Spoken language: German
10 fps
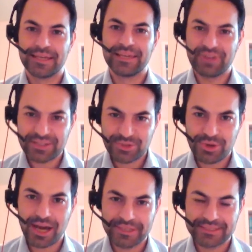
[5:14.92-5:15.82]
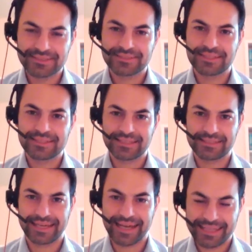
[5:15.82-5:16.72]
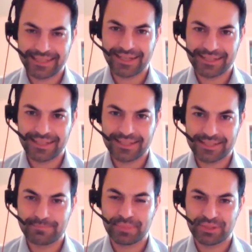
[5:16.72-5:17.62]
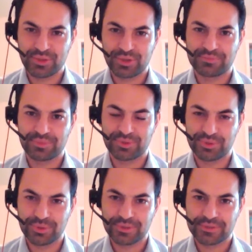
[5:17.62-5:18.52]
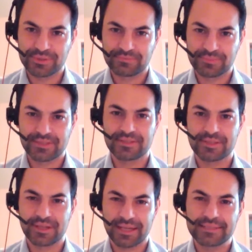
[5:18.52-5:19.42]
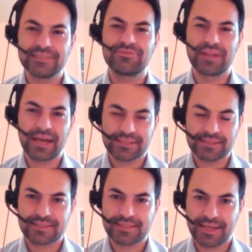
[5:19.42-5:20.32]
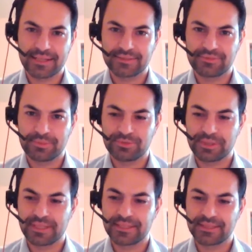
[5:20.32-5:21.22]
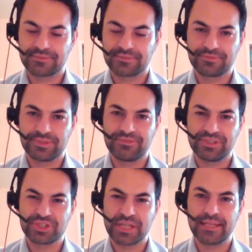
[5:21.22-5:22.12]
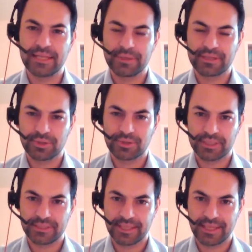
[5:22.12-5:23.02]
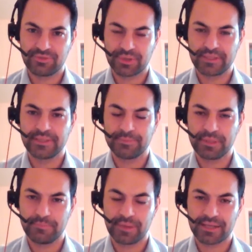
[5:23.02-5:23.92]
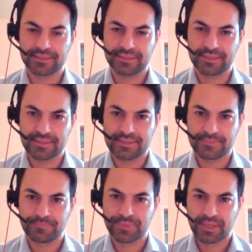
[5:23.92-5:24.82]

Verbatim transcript: Invesco arbeitet seit drei Jahren an diesem Bitcoin-Produkt. Das ist eine relativ lange Zeit, wenn man überlegt, wie, wie schnelllebig doch der ETF oder ETP-Markt ist.